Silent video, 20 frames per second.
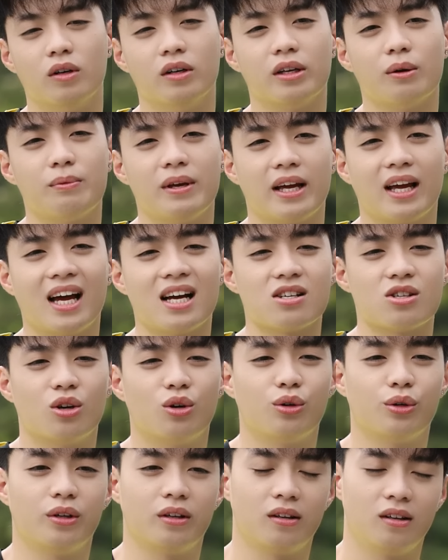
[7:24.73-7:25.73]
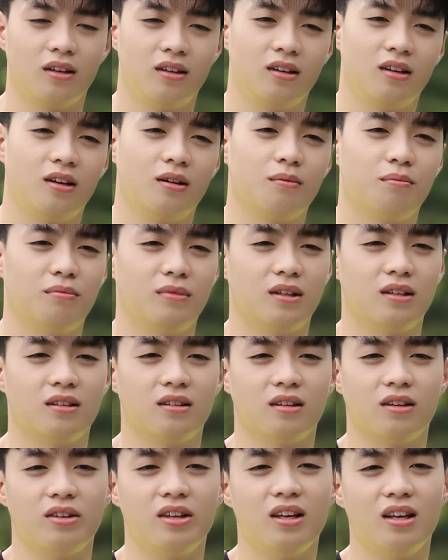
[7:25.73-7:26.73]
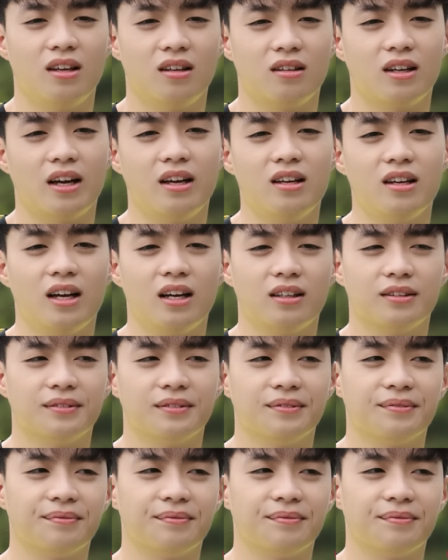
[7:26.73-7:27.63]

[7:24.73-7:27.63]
người trong dàn cast thôi. Mà tự nhiên ấy cái